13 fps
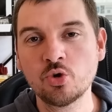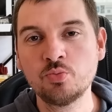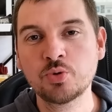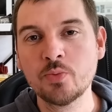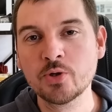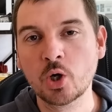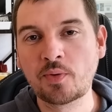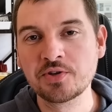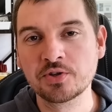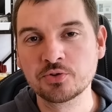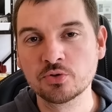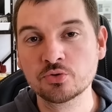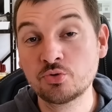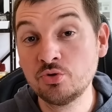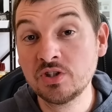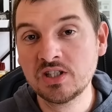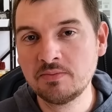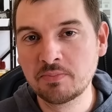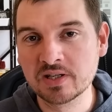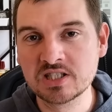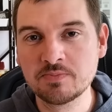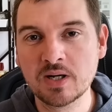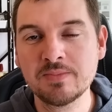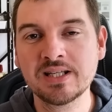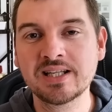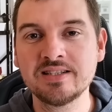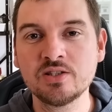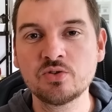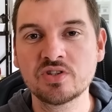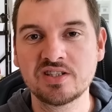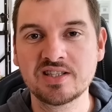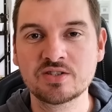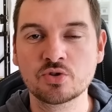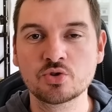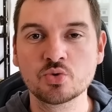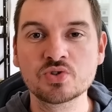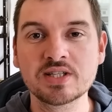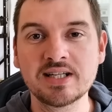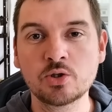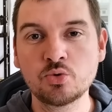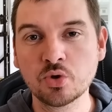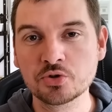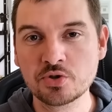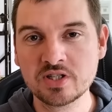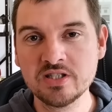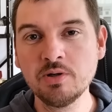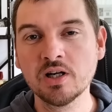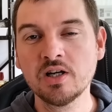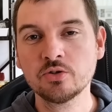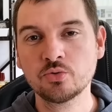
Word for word: au premier représentant d'une des principales mécaniques de cette extension, c'est la course libre,